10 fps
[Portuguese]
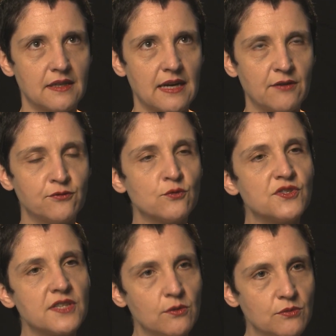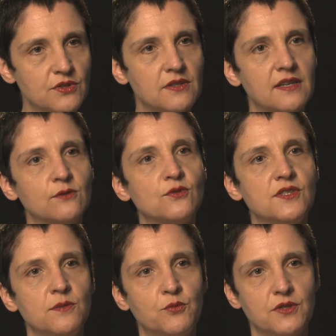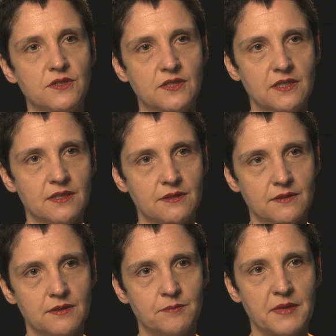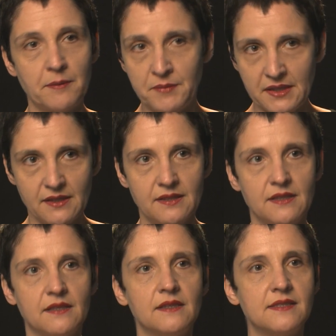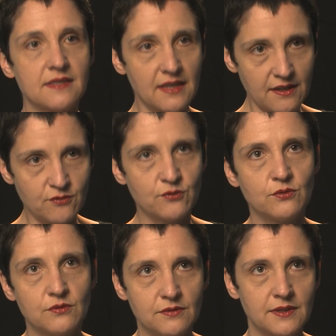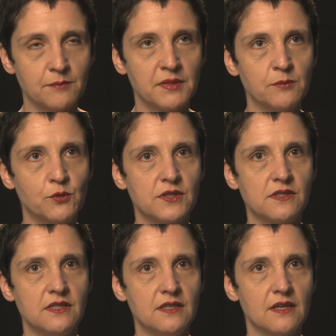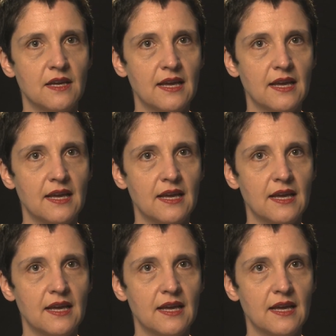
a função de traduzir poesia para mim, que escrevo também poesia,